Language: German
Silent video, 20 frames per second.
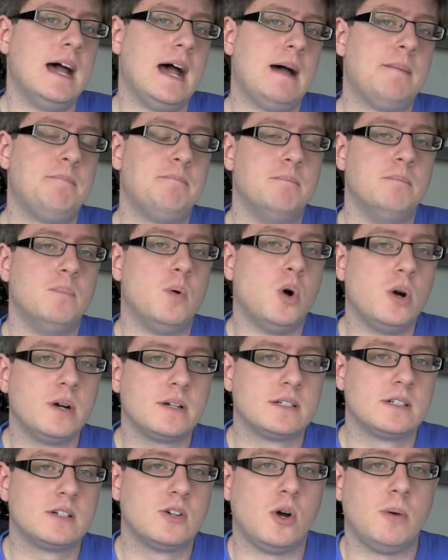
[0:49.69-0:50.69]
Ab
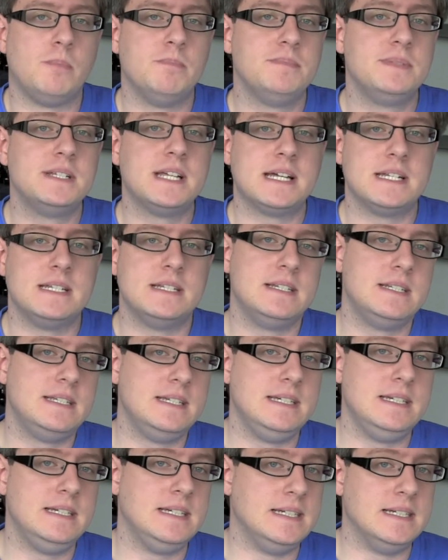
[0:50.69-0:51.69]
morgen kommen dann
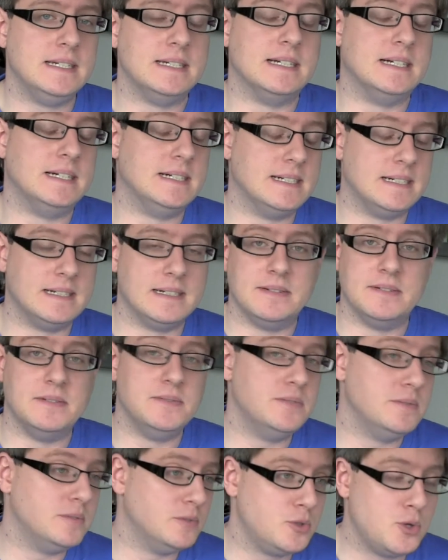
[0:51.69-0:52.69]
die äh,
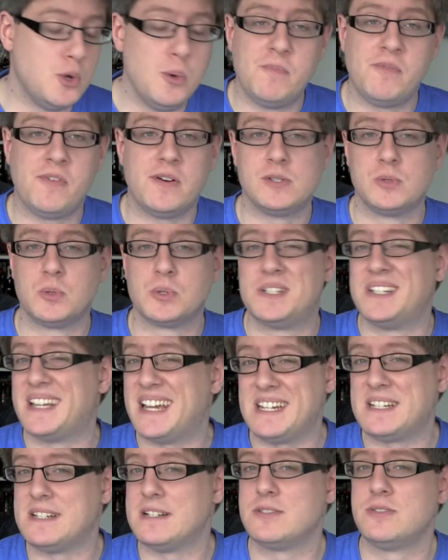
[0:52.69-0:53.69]
Typ versucht
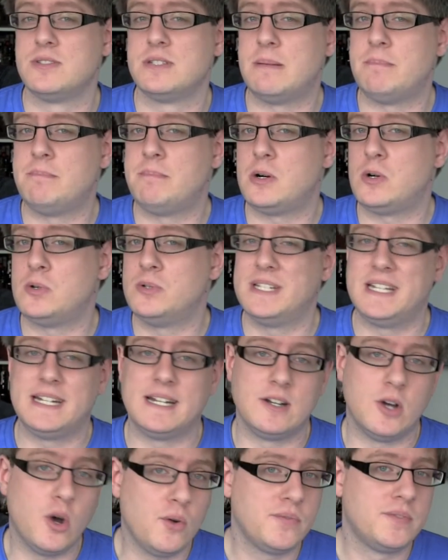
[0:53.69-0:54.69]
Rechner zusammenbauen, der
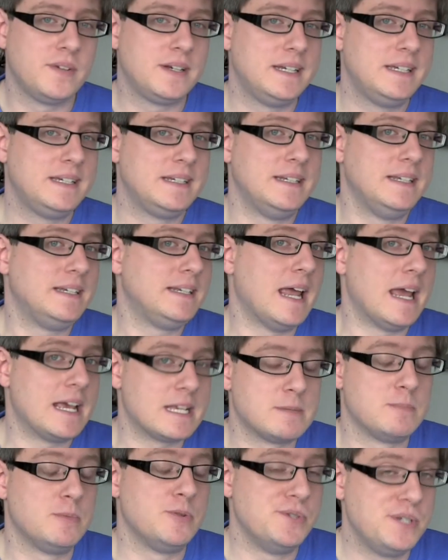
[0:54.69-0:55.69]
dann hoffentlich nicht
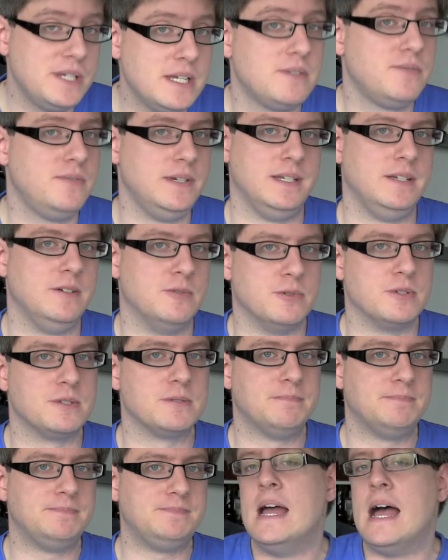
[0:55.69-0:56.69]
explodiert
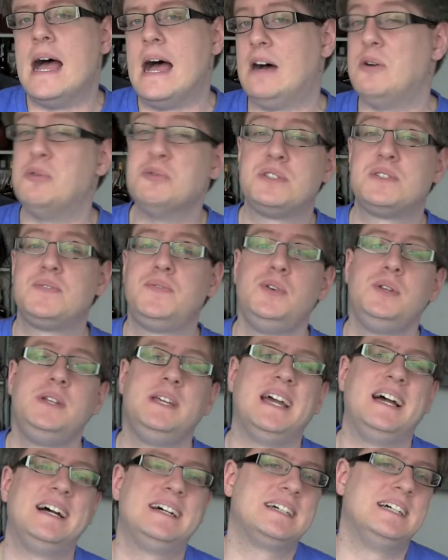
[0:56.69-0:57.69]
Videos. Aus für
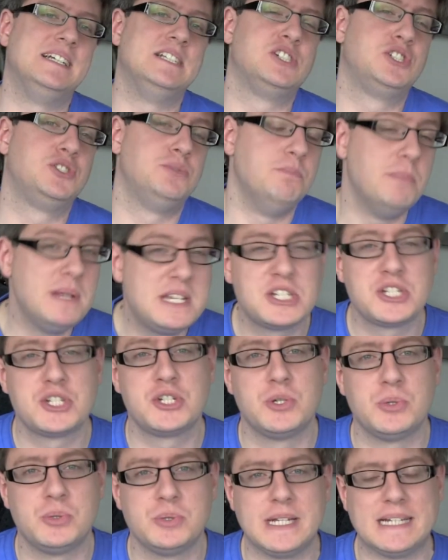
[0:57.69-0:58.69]
die Harald Schmidt
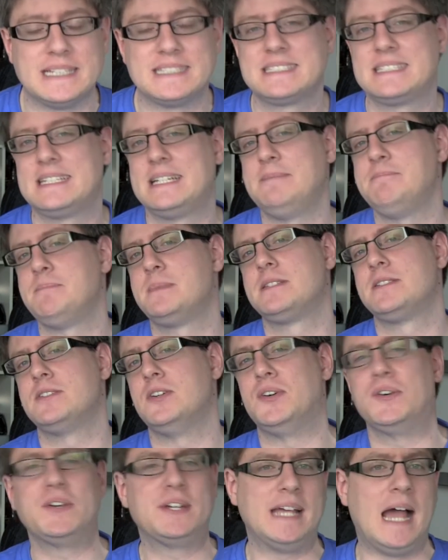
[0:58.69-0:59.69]
Show, das gibt's
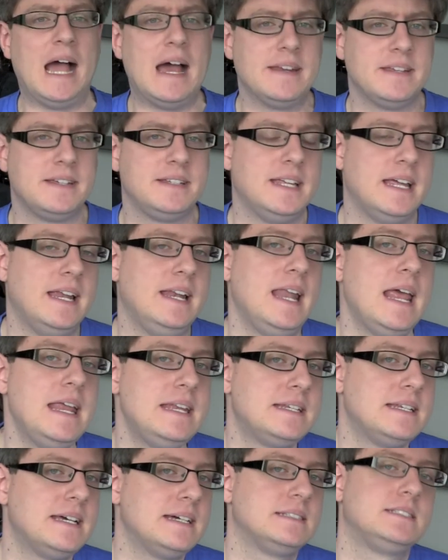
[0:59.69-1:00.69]
doch gar nicht. Der
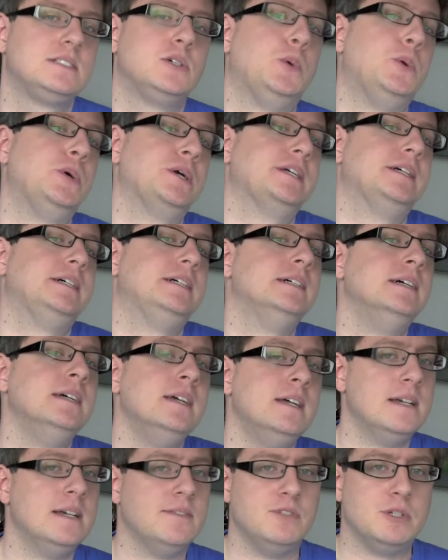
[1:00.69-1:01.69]
Late Night Talker
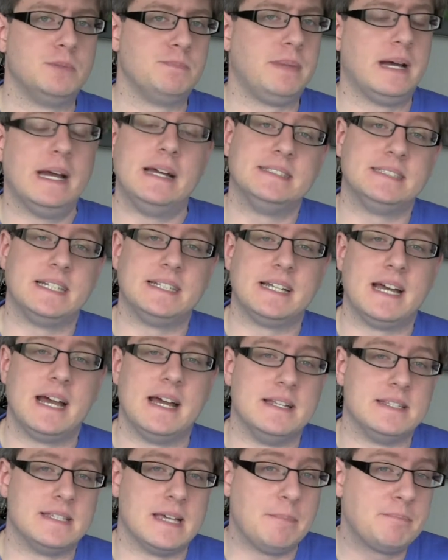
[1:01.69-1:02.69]
wird bei
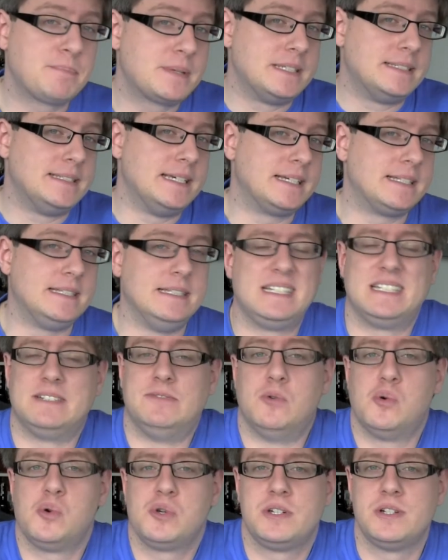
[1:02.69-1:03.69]
Sat1 abgesägt, die
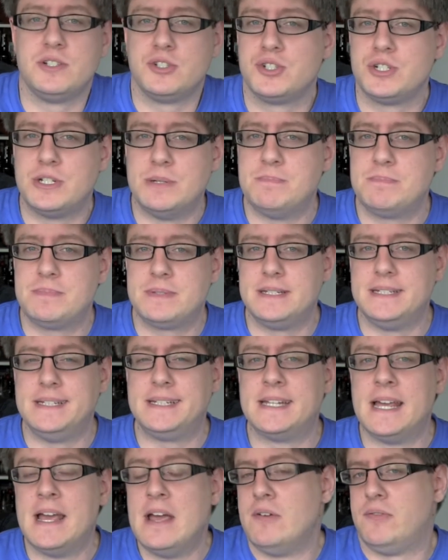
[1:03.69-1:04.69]
Quote stimmt
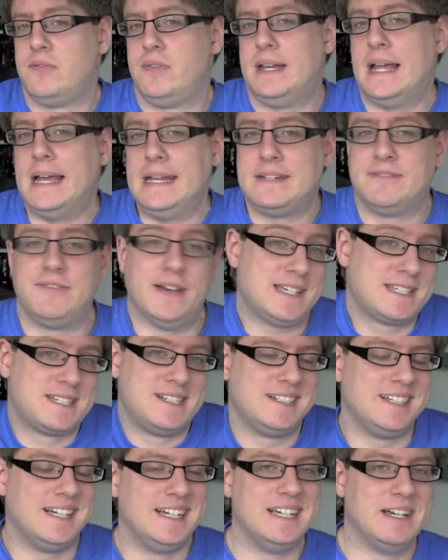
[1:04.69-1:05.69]
nicht. Vielleicht
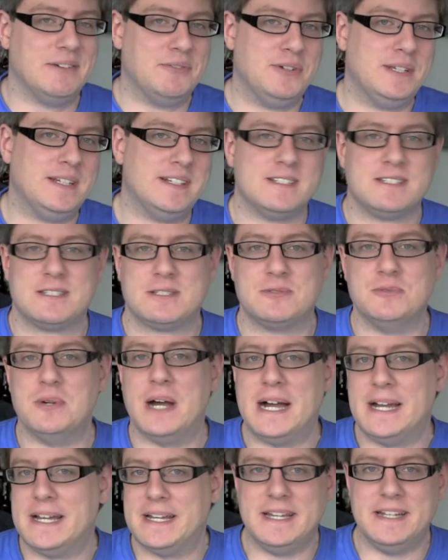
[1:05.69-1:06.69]
wechselt er ja wieder
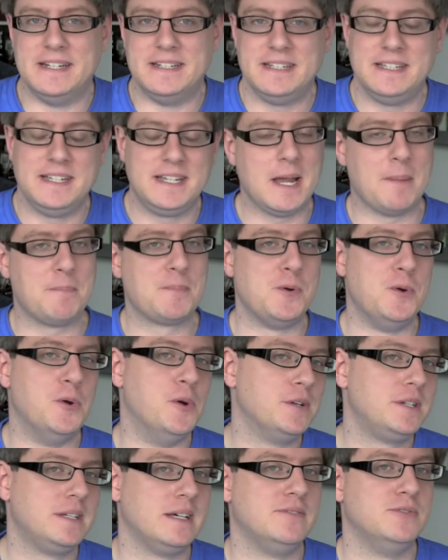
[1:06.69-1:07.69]
zu ARD. Ich habe
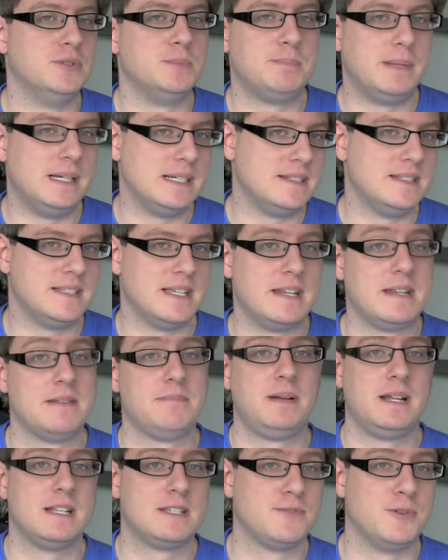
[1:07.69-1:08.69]
gehört, da wird bald ein
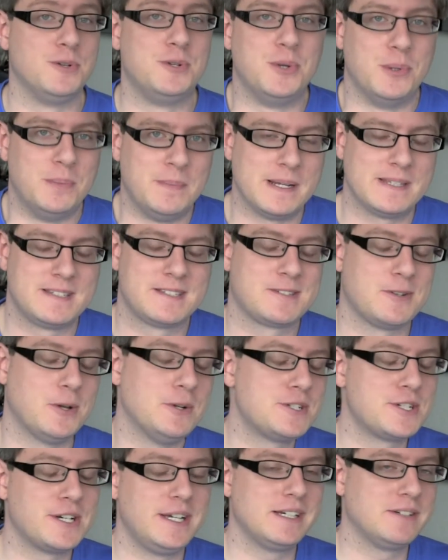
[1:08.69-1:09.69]
Sendeplatz von Thomas
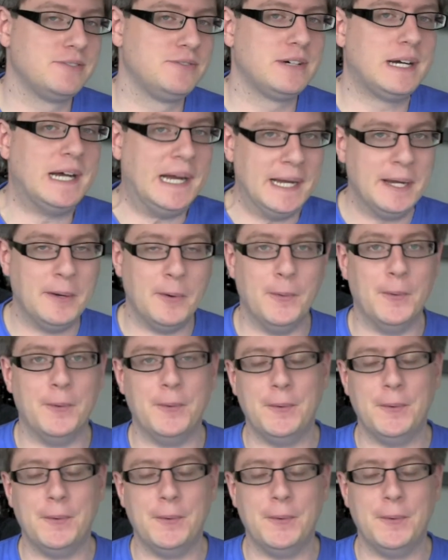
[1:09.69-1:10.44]
Gottschalk frei.